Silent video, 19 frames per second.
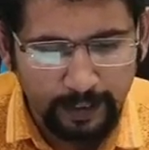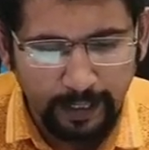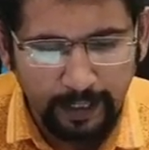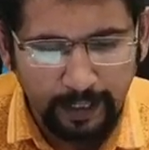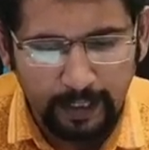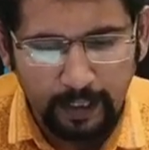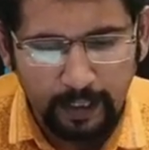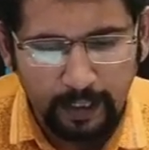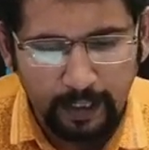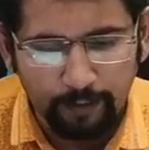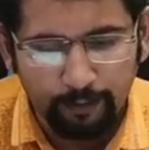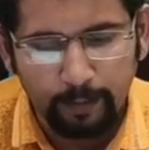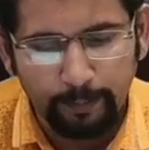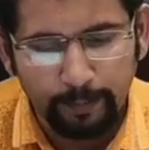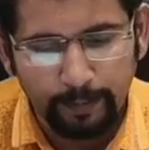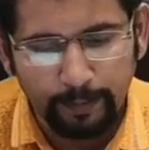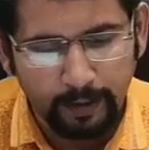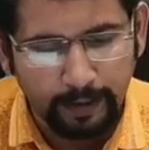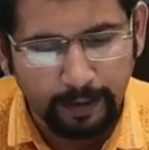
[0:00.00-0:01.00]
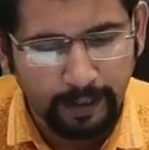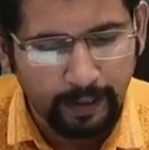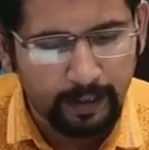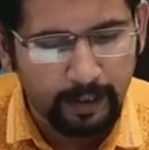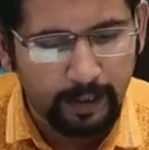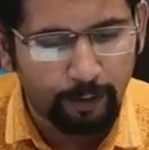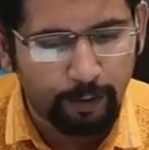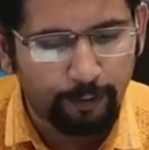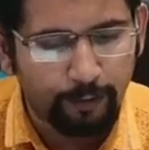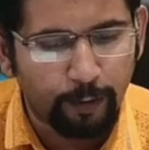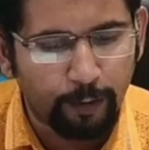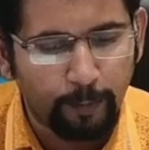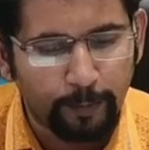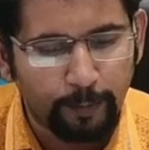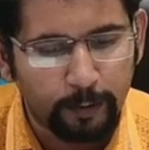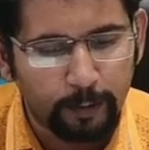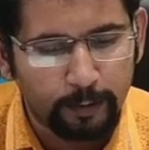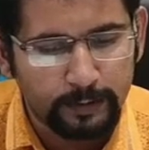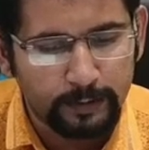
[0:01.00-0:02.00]
एक लेवल पे एक कर के
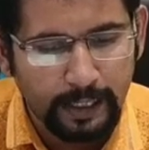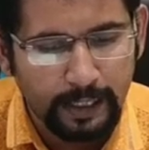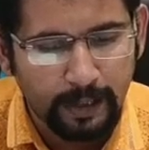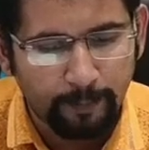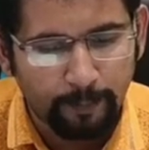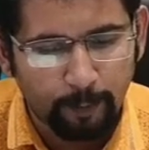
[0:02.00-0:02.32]
ऊपर जो सारे